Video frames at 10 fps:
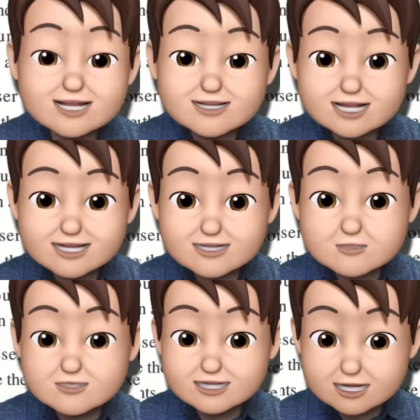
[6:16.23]

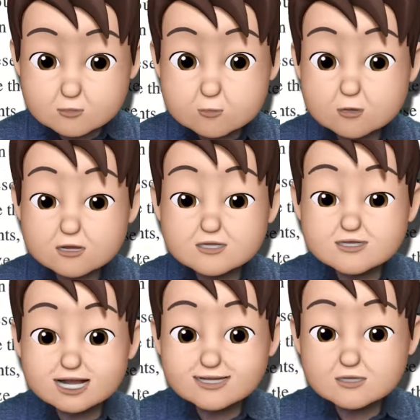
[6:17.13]
단서를 찾고 그
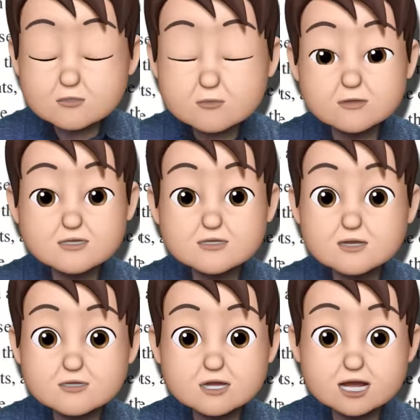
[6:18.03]
단서를 통해서
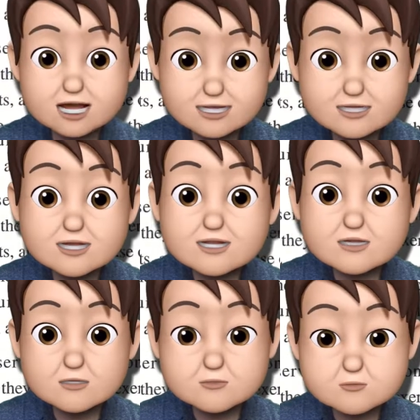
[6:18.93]
연결을 하는
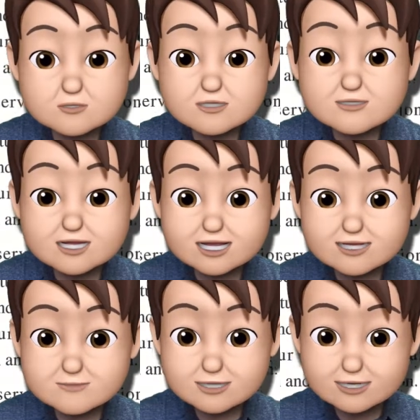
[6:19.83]
그런 훈련을
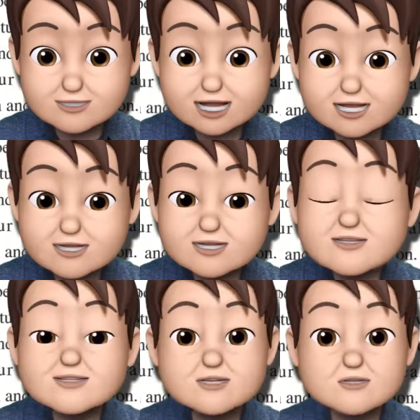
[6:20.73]
하기 바랍니다.
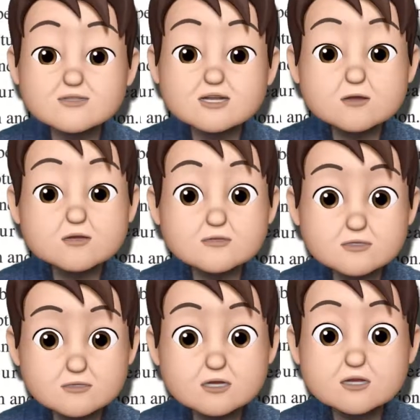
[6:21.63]
자 그래서 2번
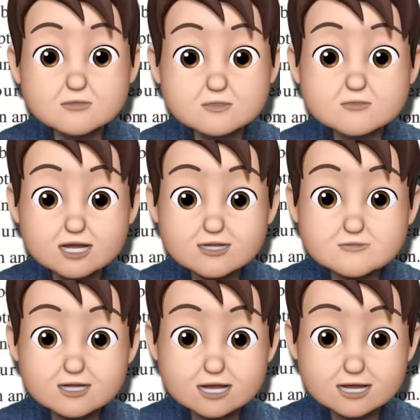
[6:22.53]
여기서
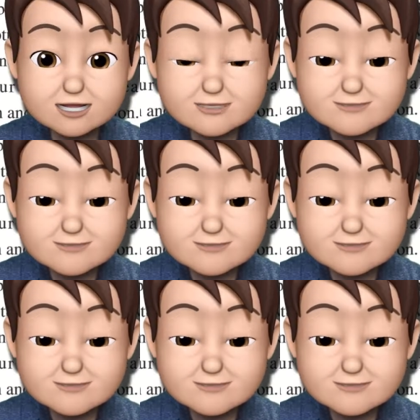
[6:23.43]
마무리하겠습니다.